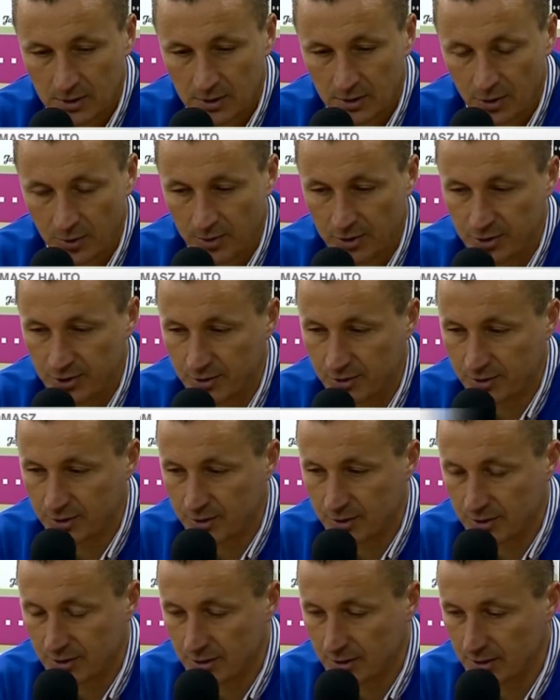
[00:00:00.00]
Chłopaki
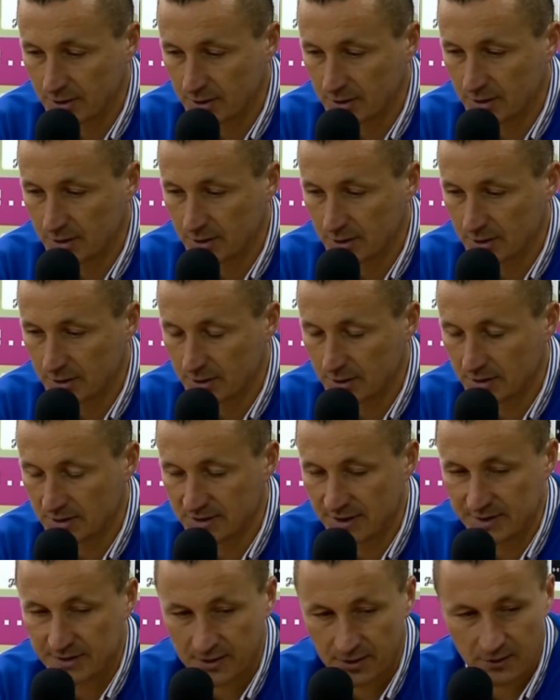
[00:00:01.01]
muszą e,
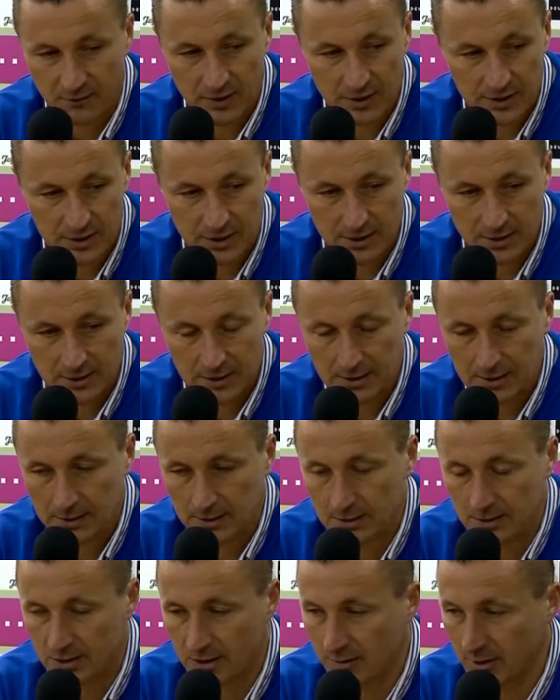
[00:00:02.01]
odpocząć,
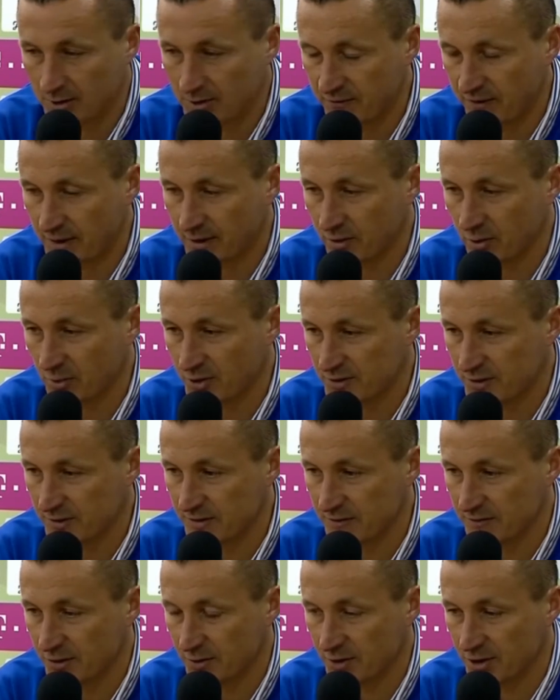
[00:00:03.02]

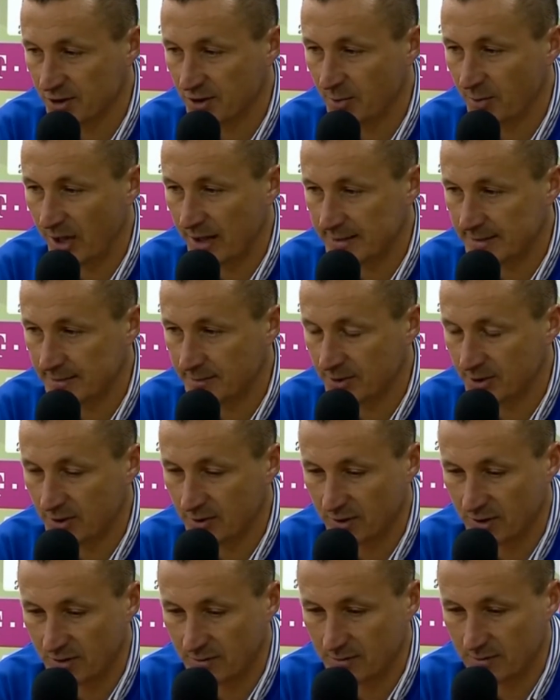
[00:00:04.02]
zresetować się
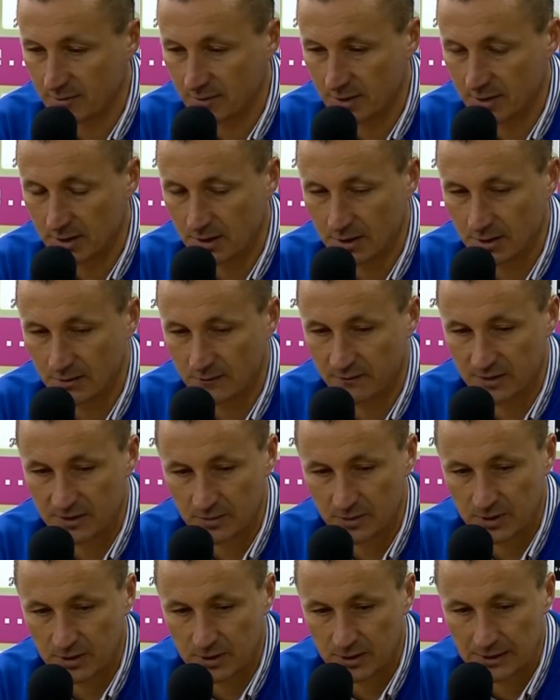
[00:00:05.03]
i trzeba w czwartku
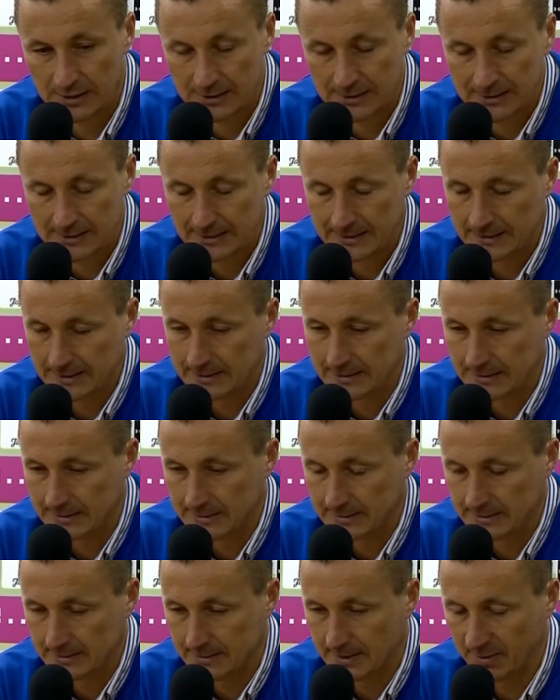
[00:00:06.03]
mocno wziąć się do
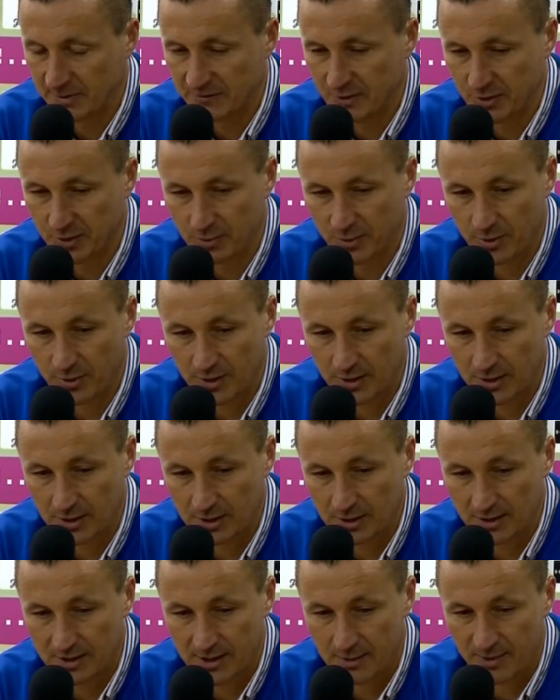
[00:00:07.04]
pracy pod kątem e,
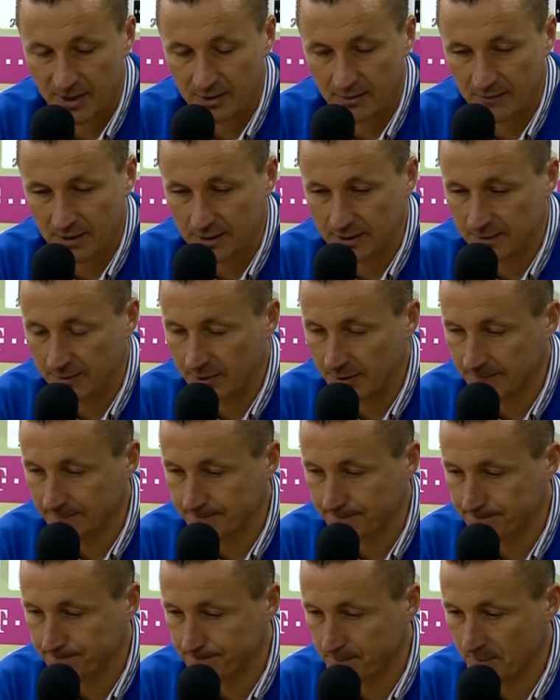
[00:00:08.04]
Wisły.
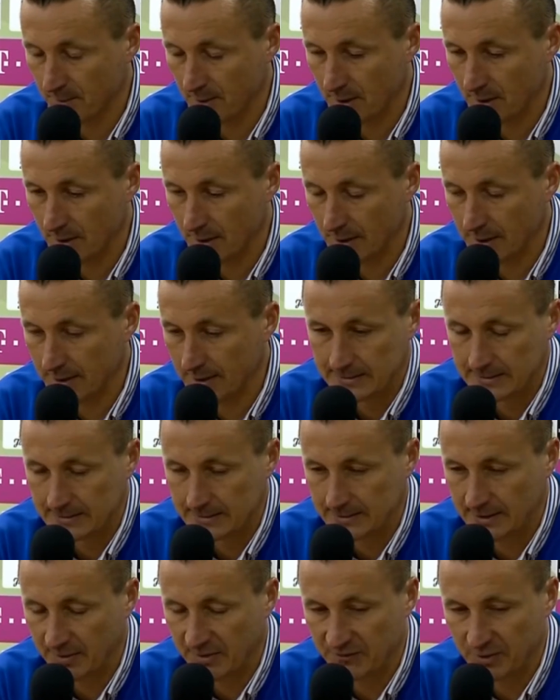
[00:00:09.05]

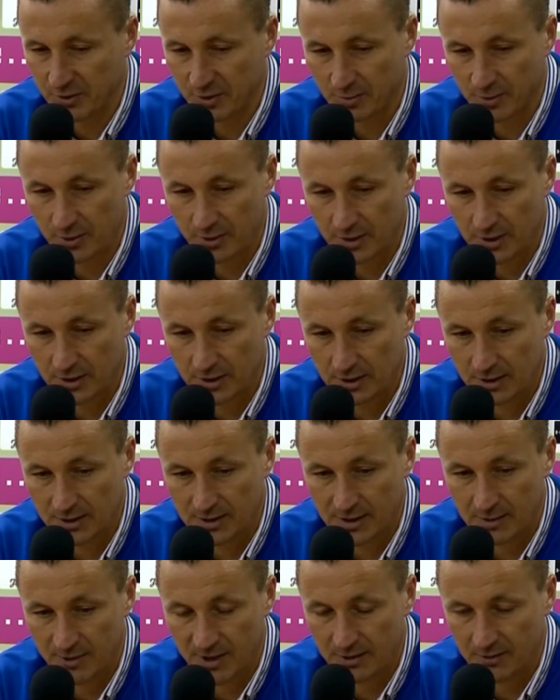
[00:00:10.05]
Na pewno to boli, nie,
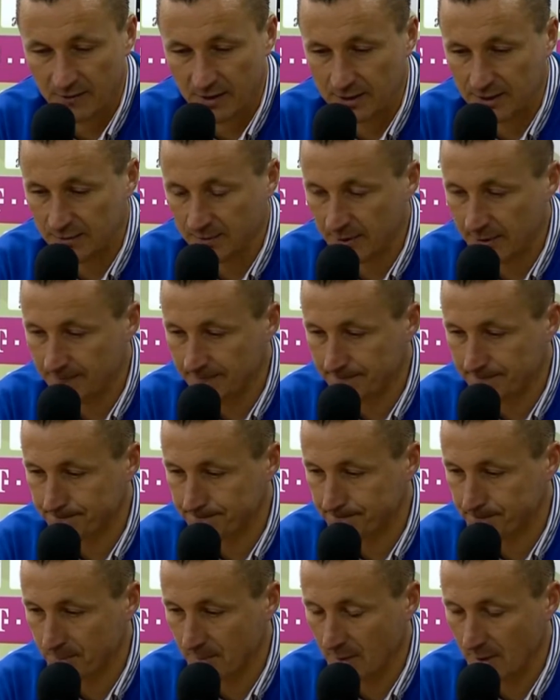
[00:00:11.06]
nie tak
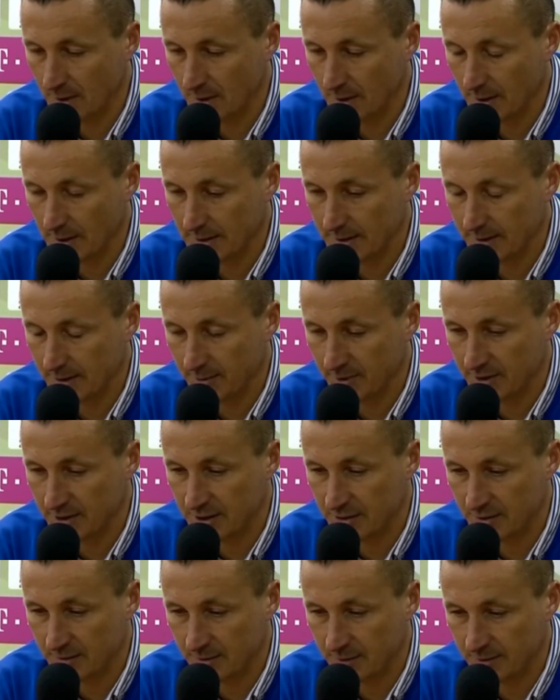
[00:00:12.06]
planowaliśmy, no
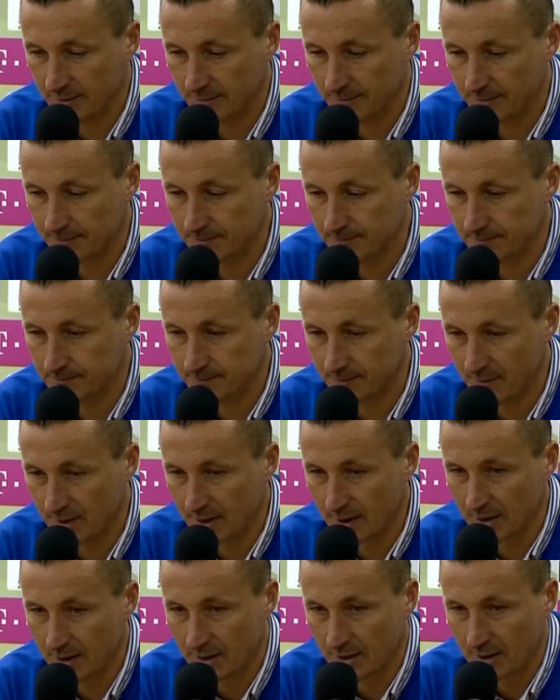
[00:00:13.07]
ale tak jak powiedziałem,
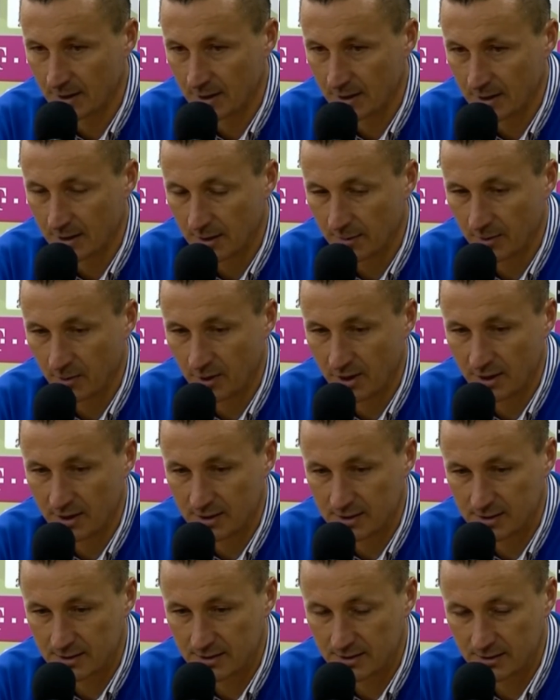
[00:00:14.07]
no,
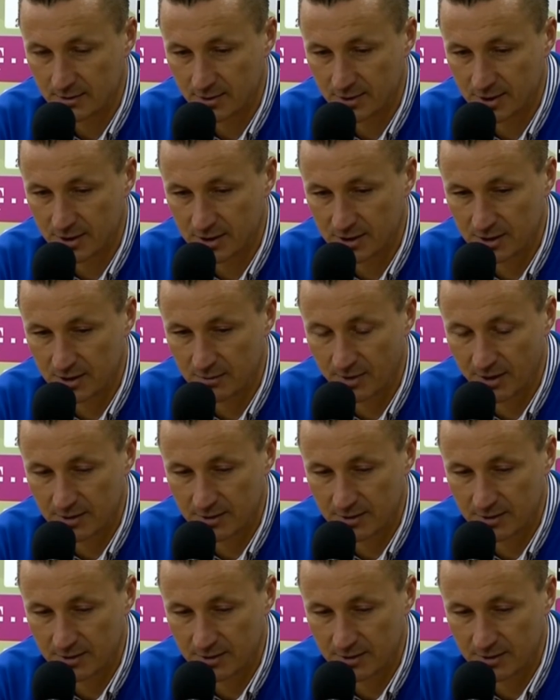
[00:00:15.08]
ta piłka